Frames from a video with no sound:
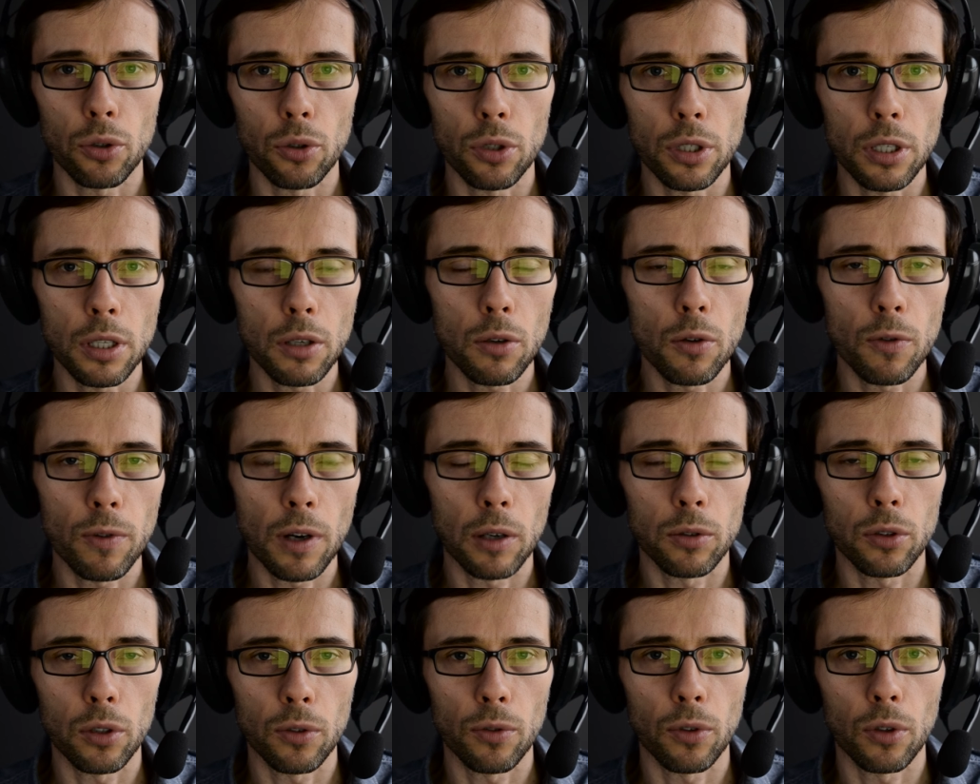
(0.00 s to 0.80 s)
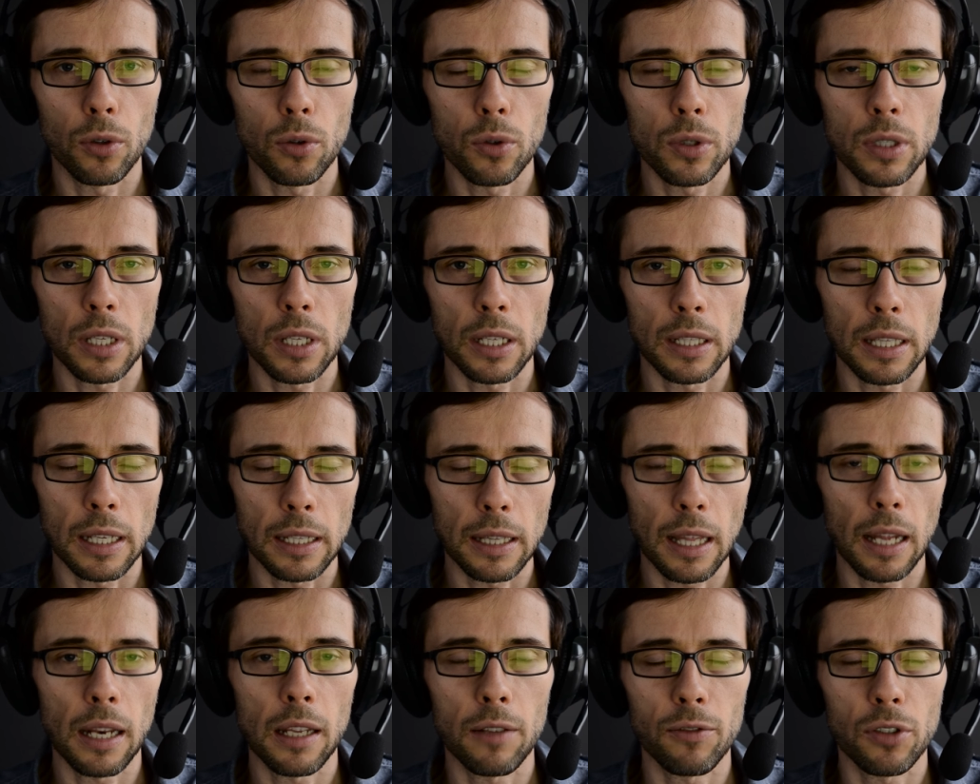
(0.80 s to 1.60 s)
czujników, autofokusa i
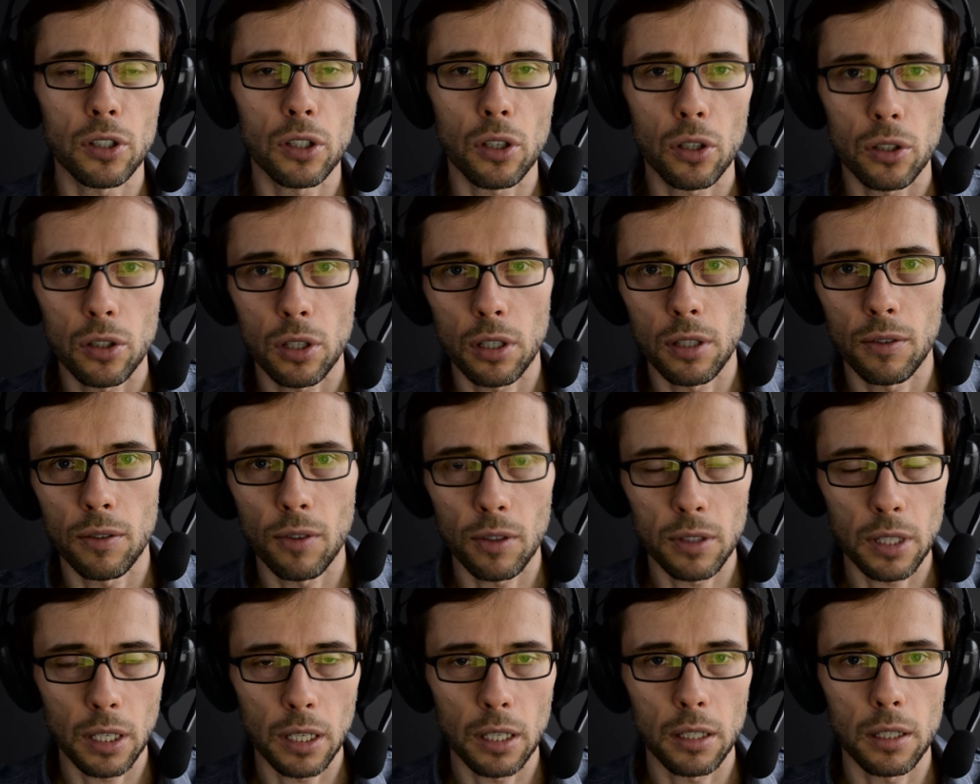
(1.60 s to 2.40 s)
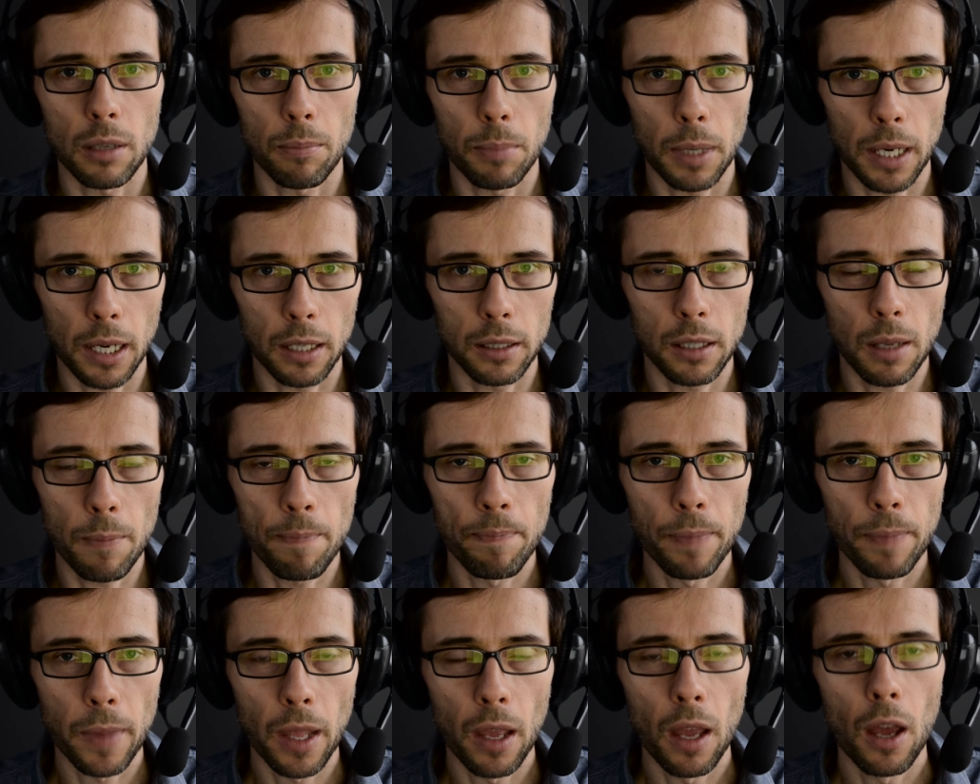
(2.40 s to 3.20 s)
tak dalej, wszystko co jest związane z
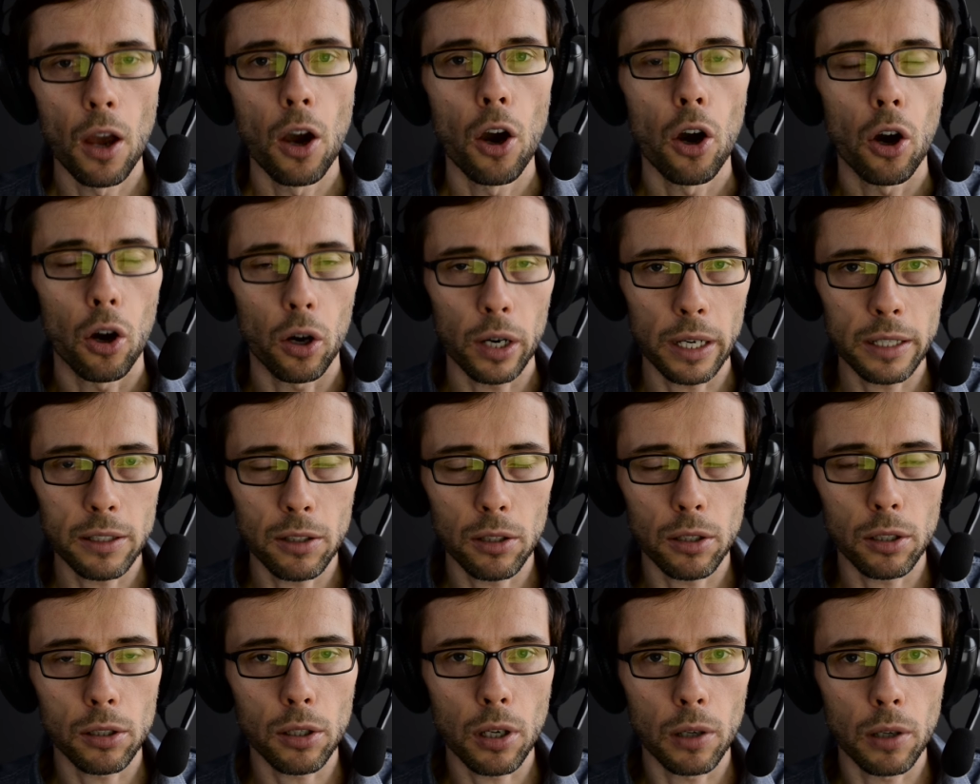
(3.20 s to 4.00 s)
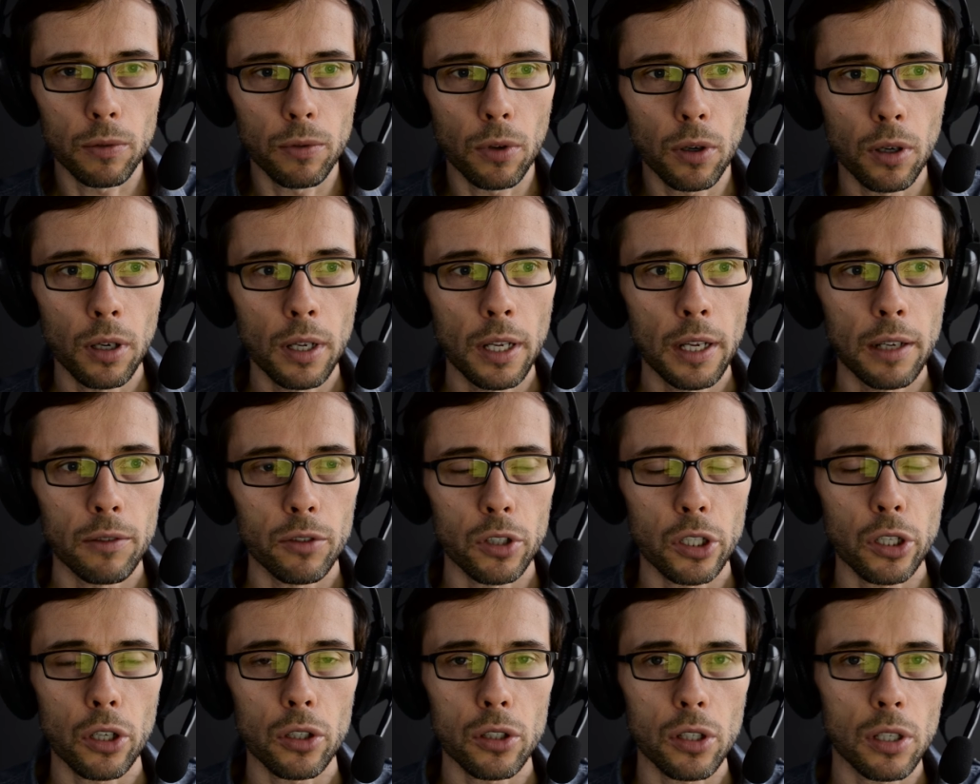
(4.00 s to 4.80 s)
aparatem oraz dodatkowo
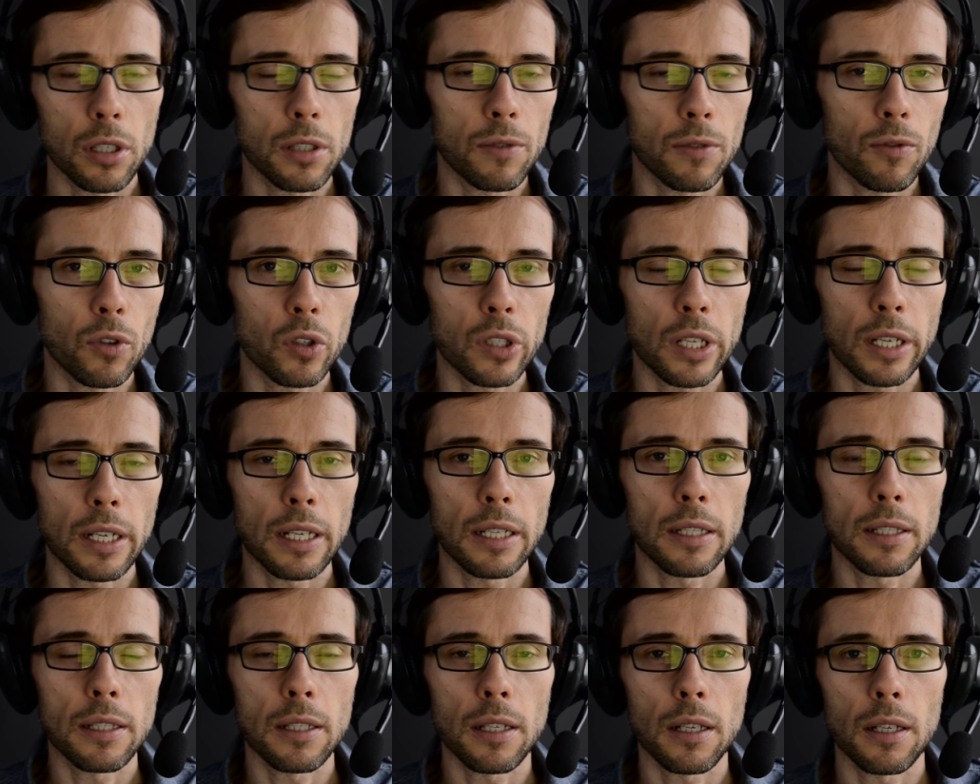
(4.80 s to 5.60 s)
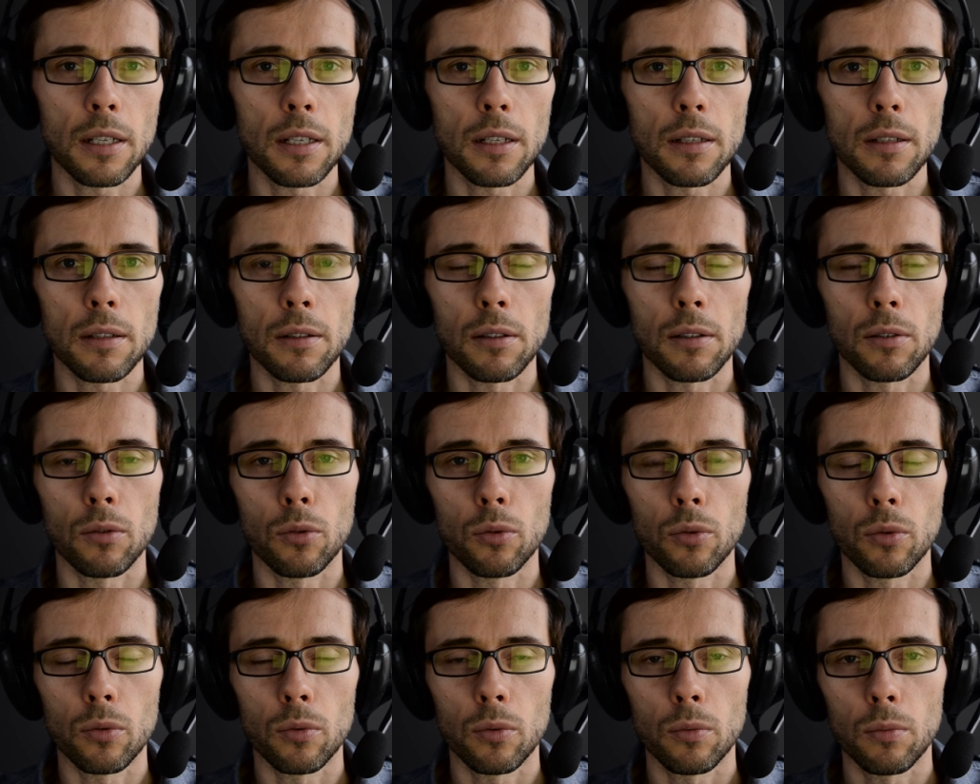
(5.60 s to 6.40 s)
wszystko co jest związane z,
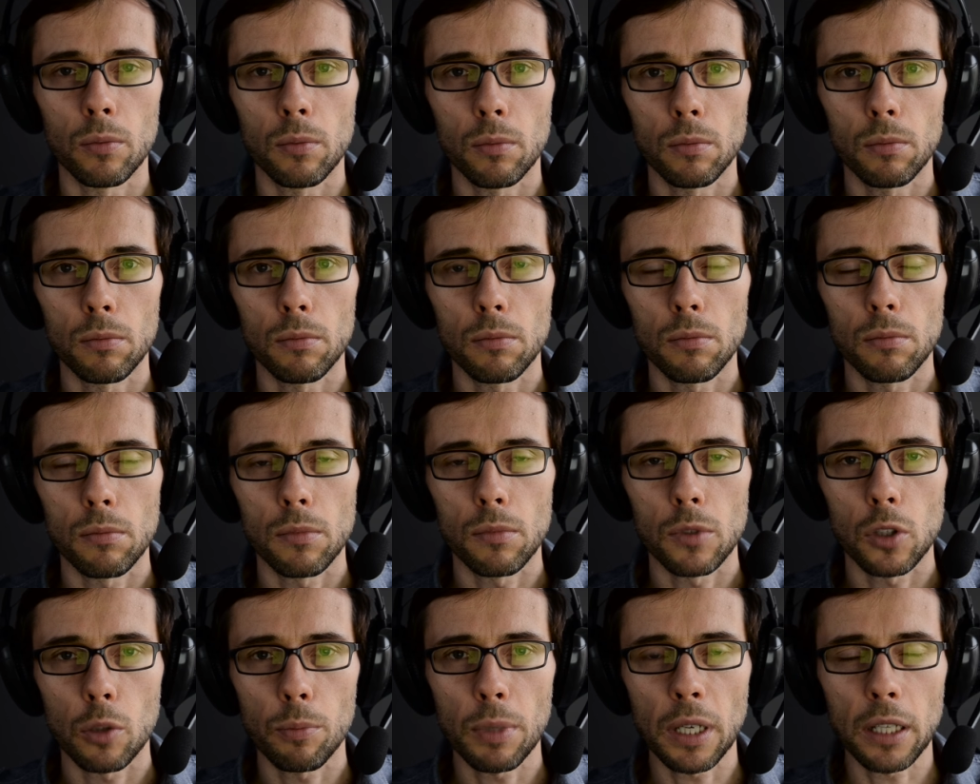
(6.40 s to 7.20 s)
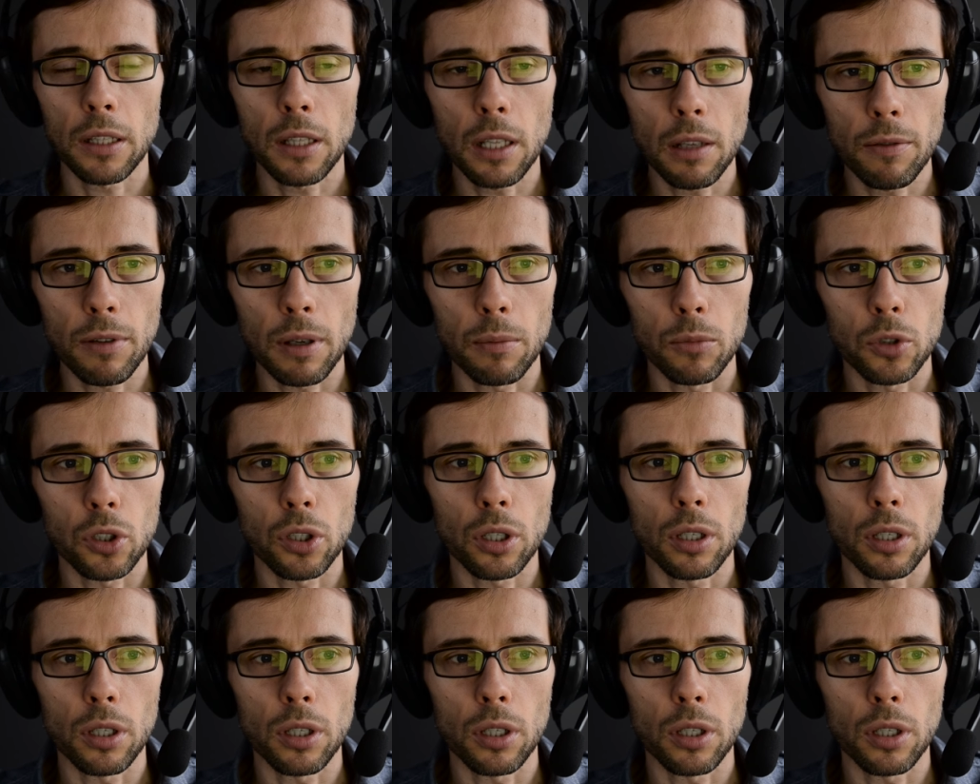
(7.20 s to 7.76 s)
mm, z obiektywem,